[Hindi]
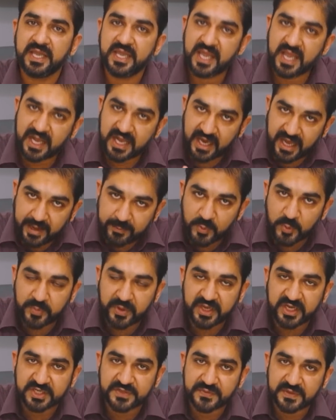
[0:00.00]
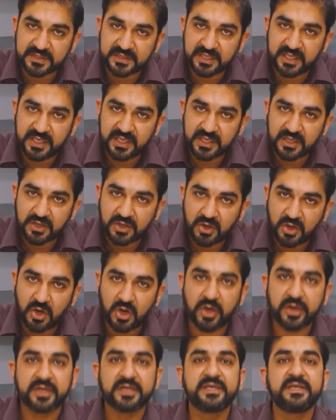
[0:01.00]
एक अरब रुपया रिश्वत ली
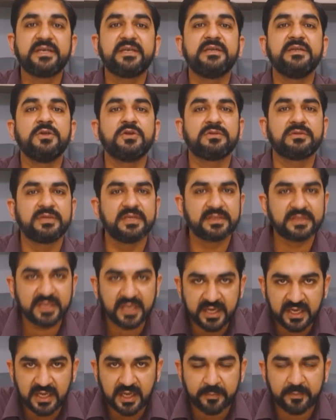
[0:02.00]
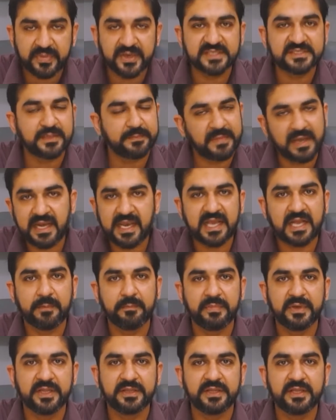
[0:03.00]
और जो टिथियन कंपनी से पहले
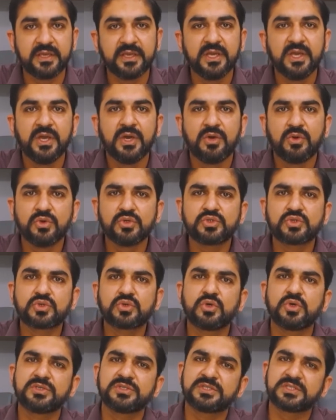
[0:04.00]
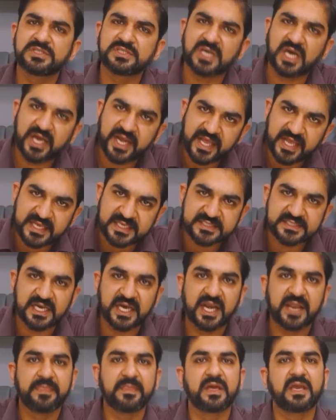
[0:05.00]
कंपनी थी उसको सारे के
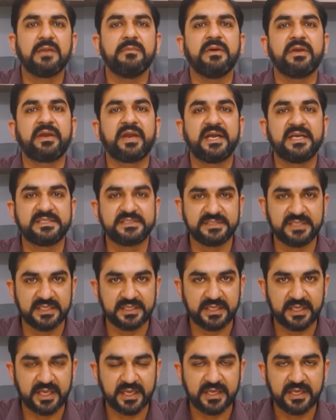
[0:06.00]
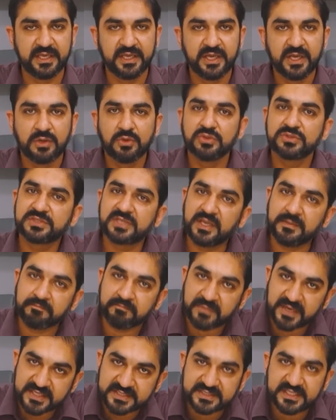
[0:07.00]
सारे तकरीबन राइट्स दे दिए उसकी
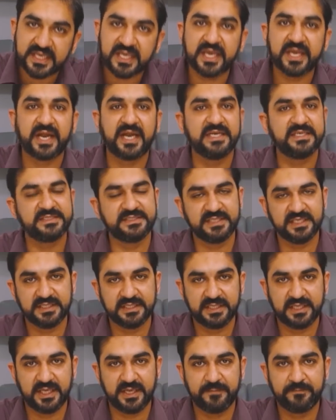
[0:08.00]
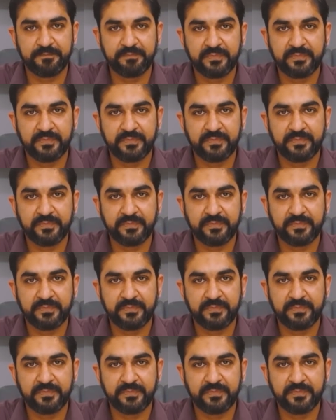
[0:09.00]
मर्जी के राइट्स दे दिए